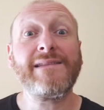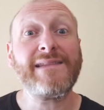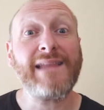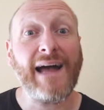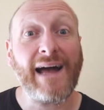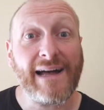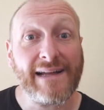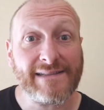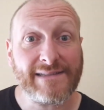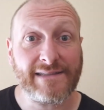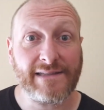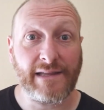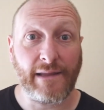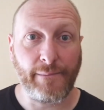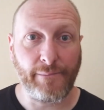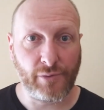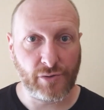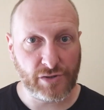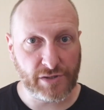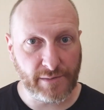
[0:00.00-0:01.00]
tante
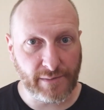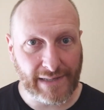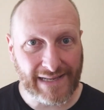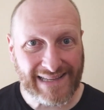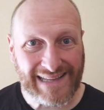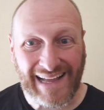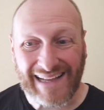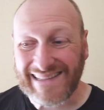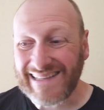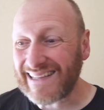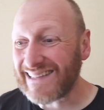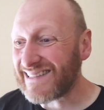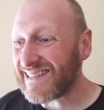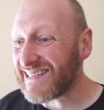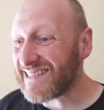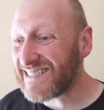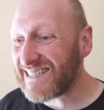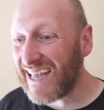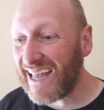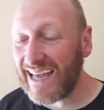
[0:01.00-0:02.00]
possibilità, tante
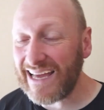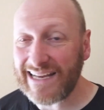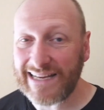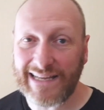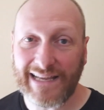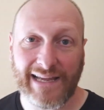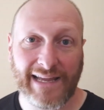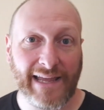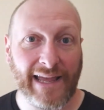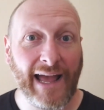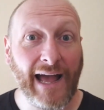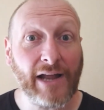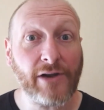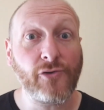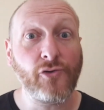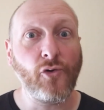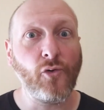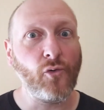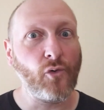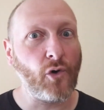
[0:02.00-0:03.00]
serie che
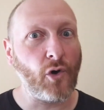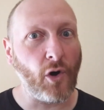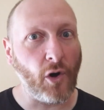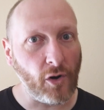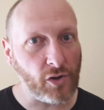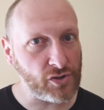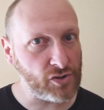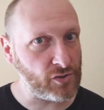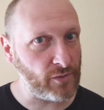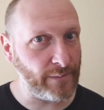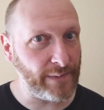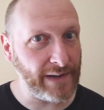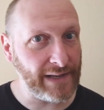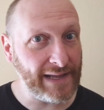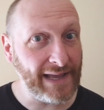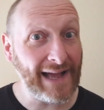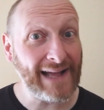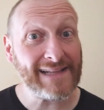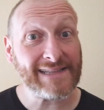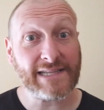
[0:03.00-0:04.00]
hanno un costo per
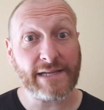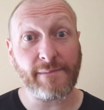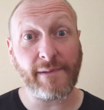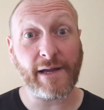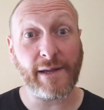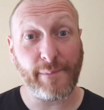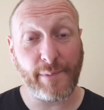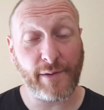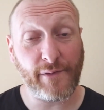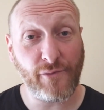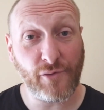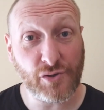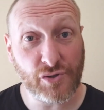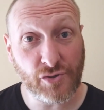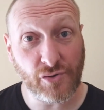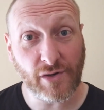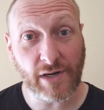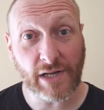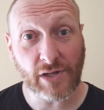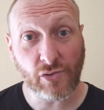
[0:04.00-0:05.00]
gli altri ma che per voi
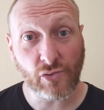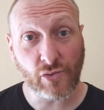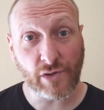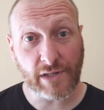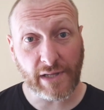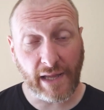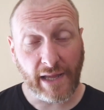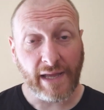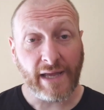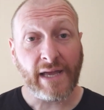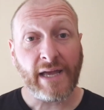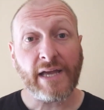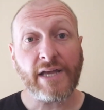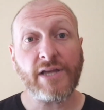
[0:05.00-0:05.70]
sono gratuite,